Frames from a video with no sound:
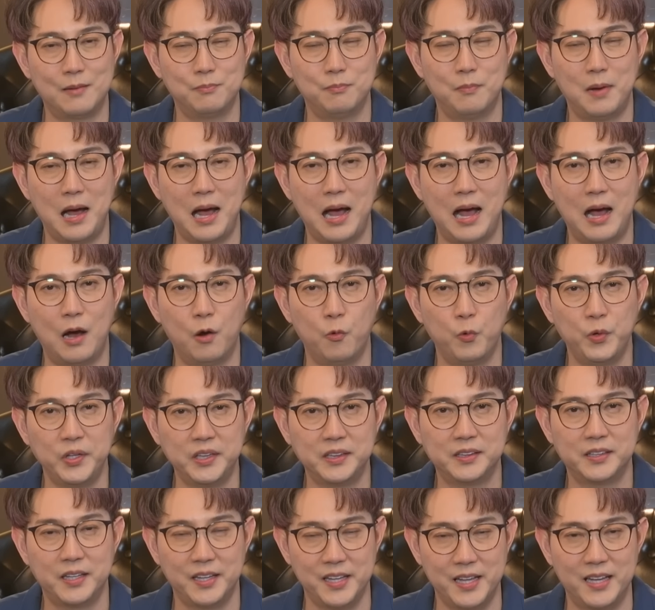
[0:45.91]
มหาวิ
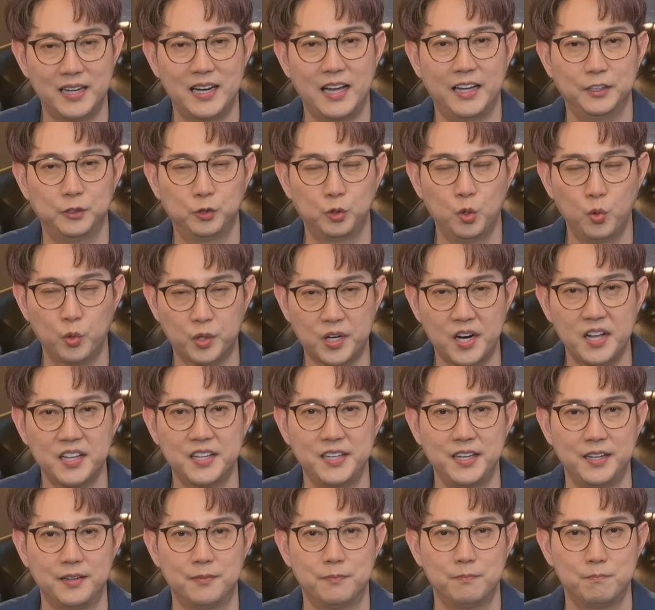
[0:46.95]
ทยาลัยธุรกิจ